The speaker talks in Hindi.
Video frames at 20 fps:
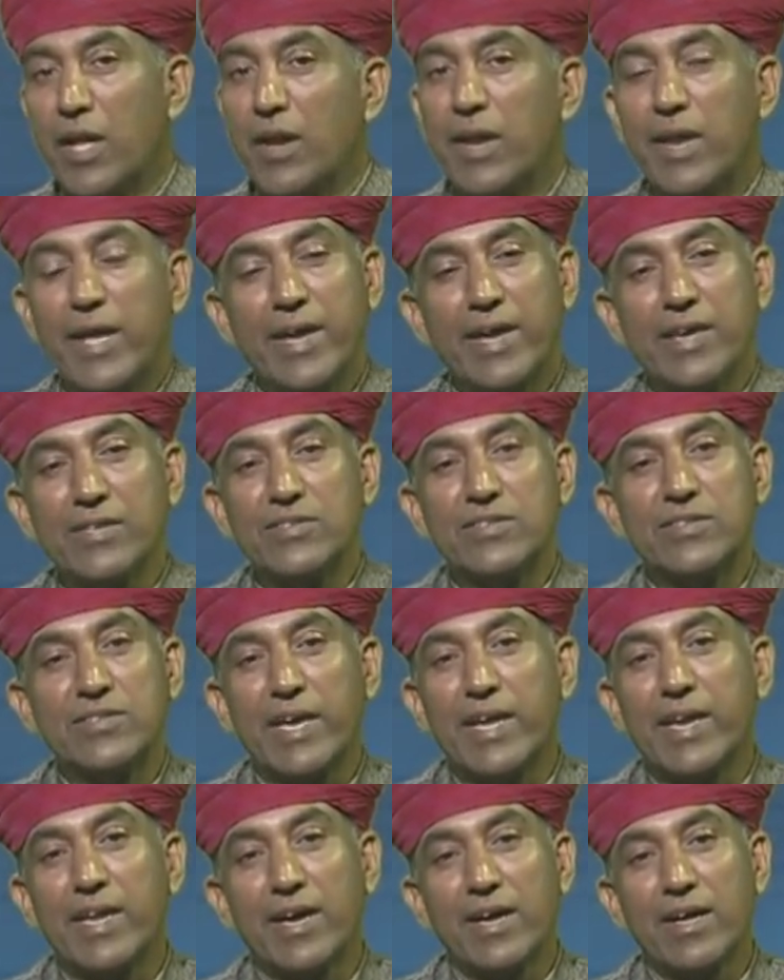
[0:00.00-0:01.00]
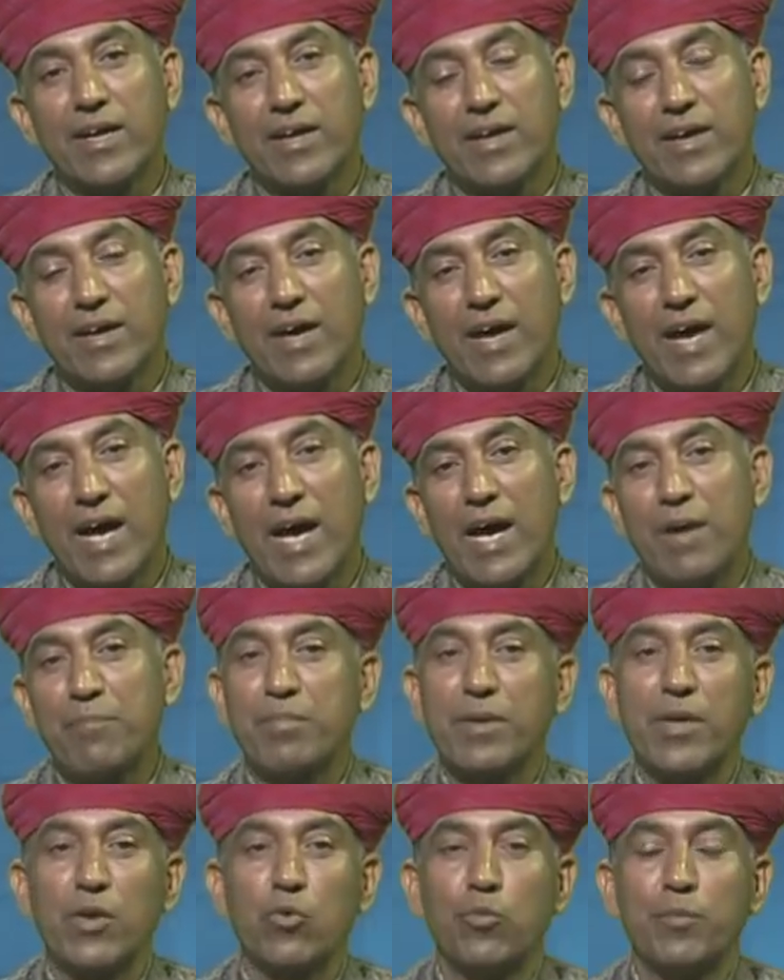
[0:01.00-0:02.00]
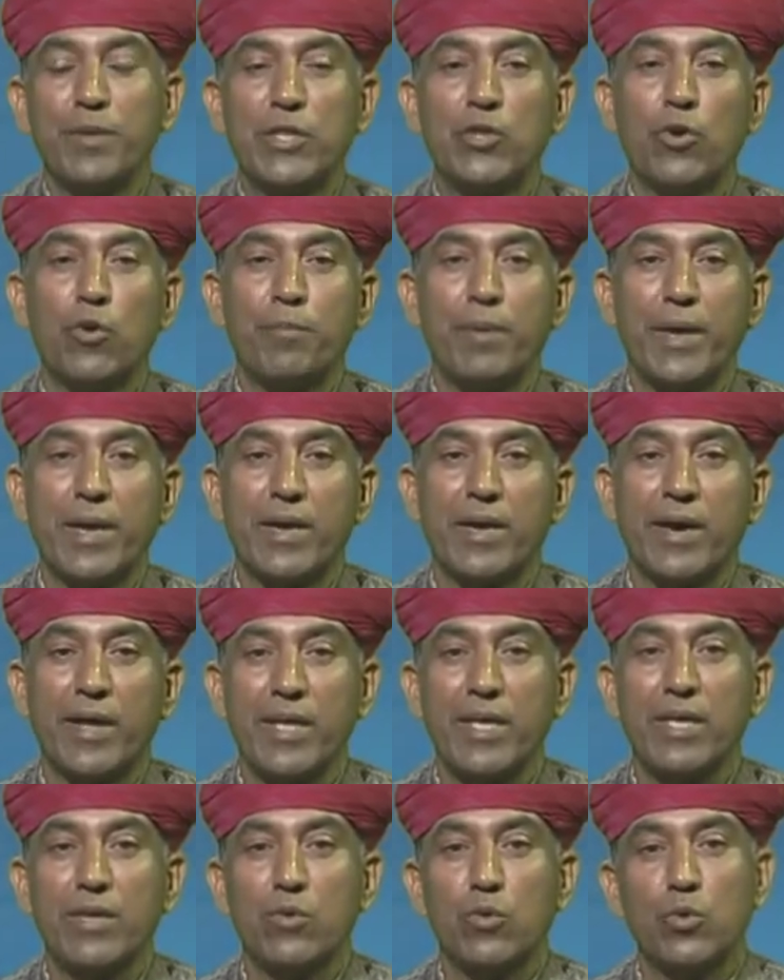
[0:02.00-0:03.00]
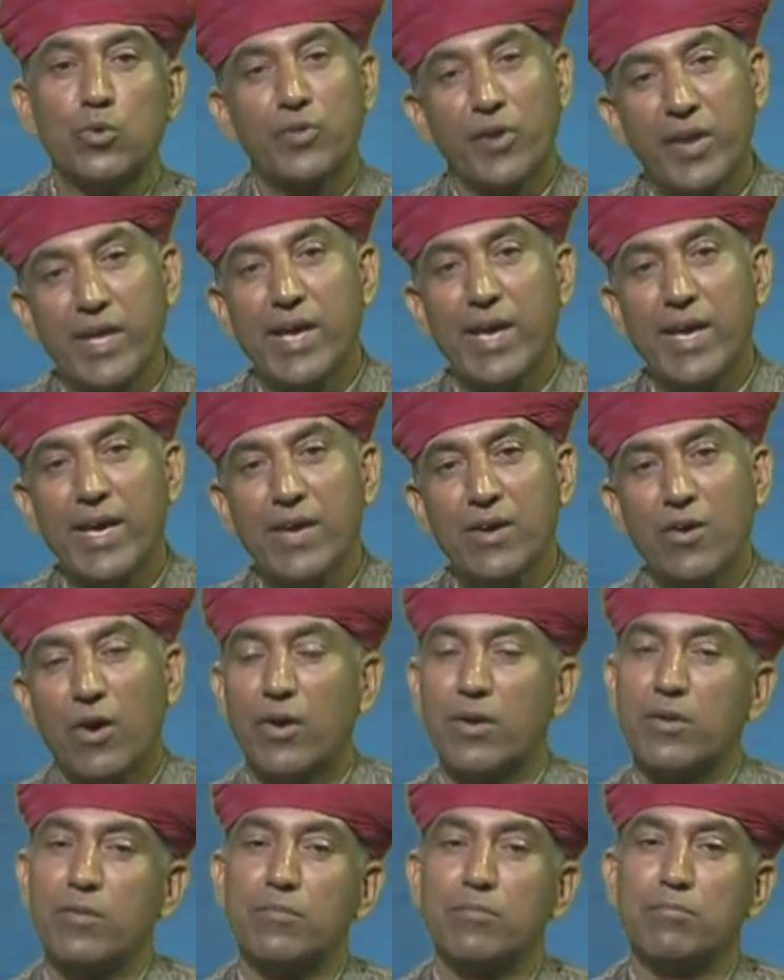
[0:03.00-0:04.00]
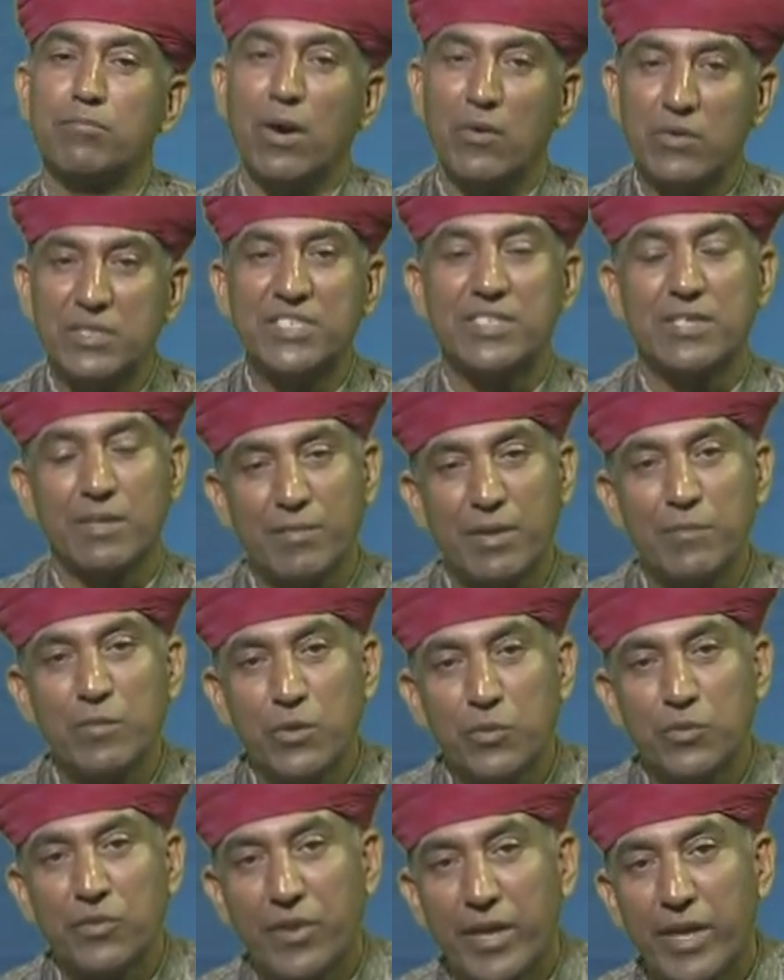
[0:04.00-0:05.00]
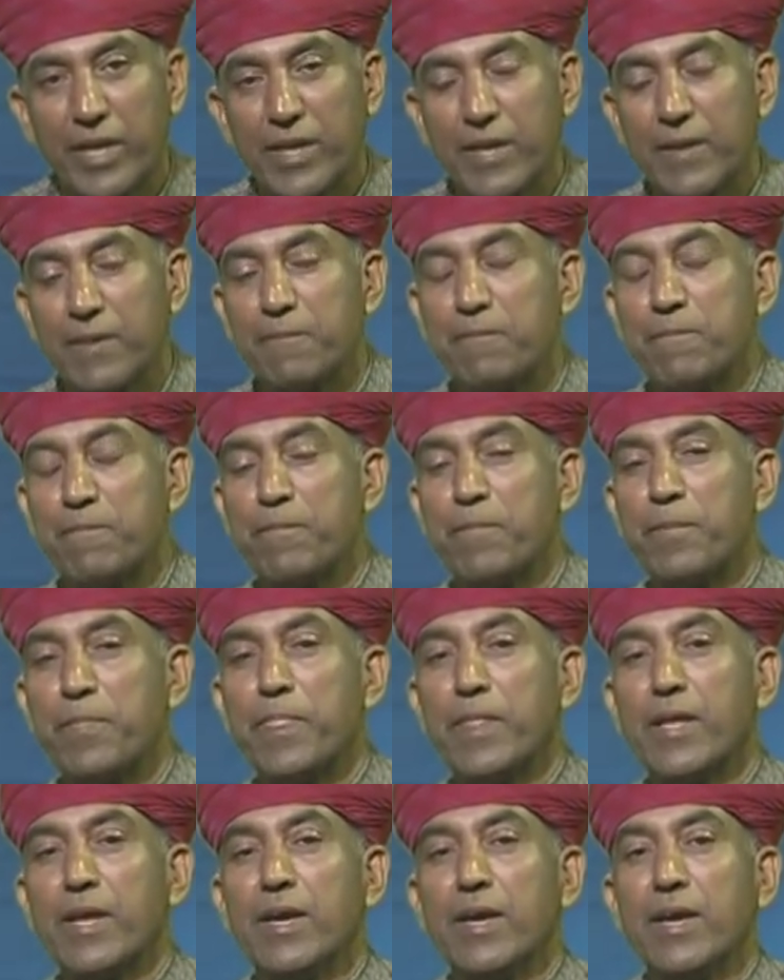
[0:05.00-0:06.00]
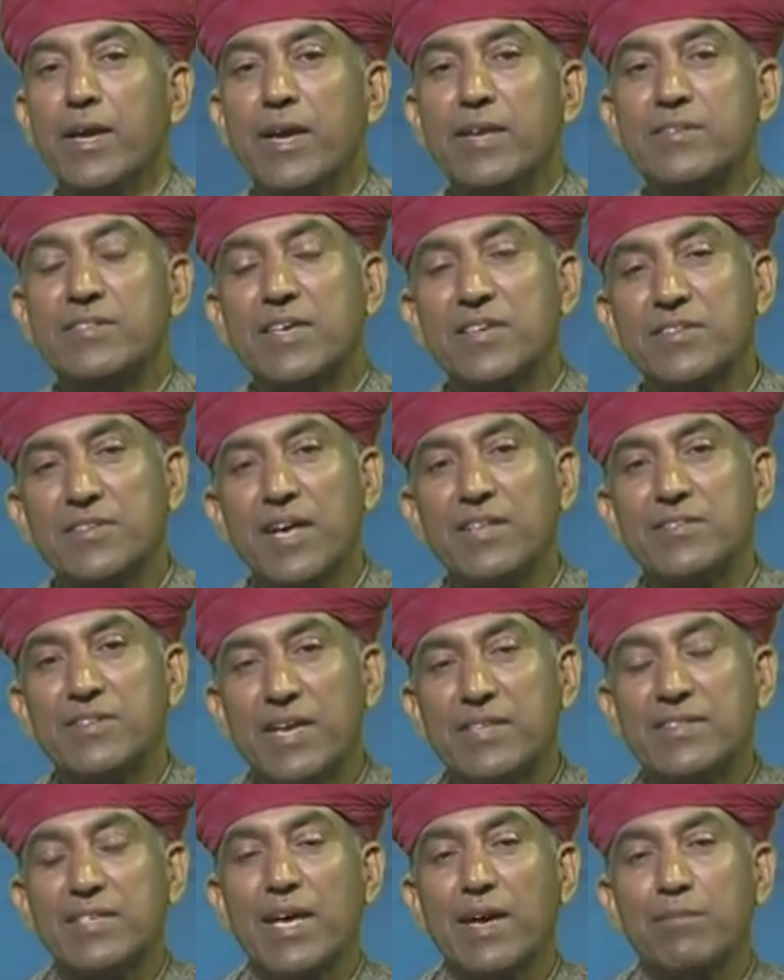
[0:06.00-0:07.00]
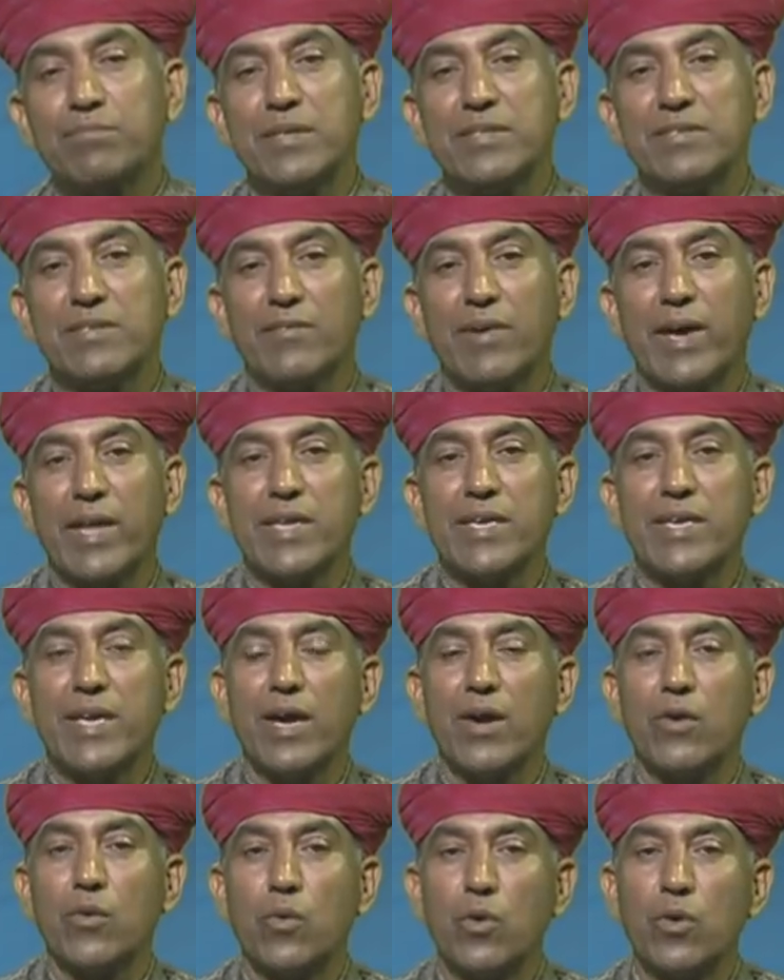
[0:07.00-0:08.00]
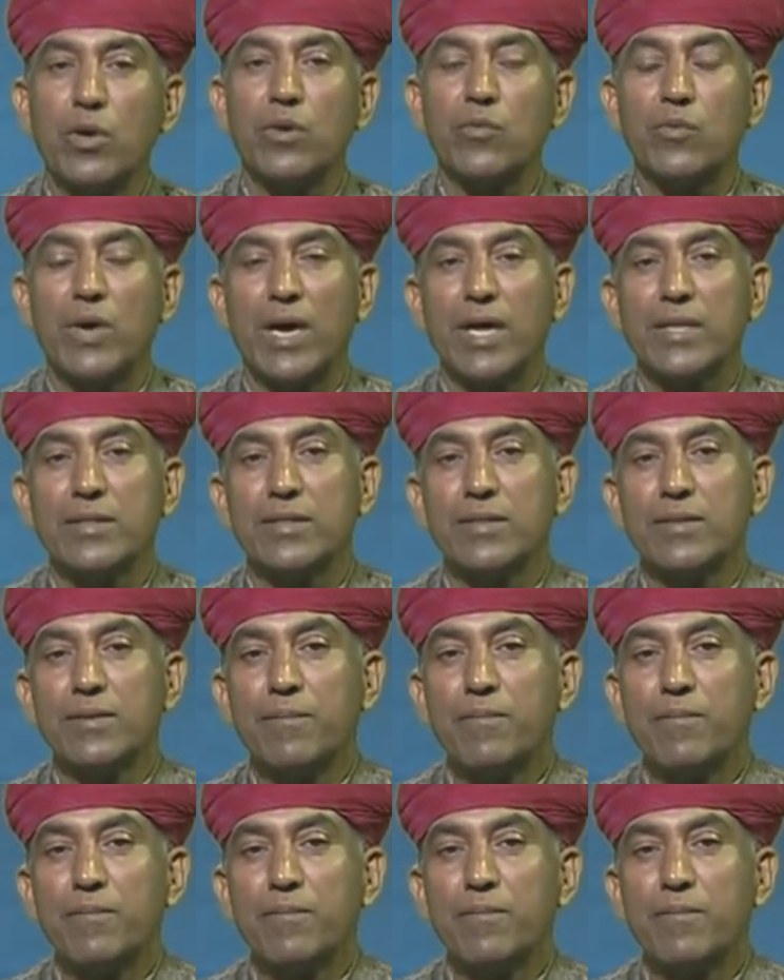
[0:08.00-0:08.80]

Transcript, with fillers: लेकिन सेना आपकी उम्मीदों पे खरी उतरी है और भविष्य में भी उतरेगी इसके साथ जैसे आपने सवाल किया उग्रवाद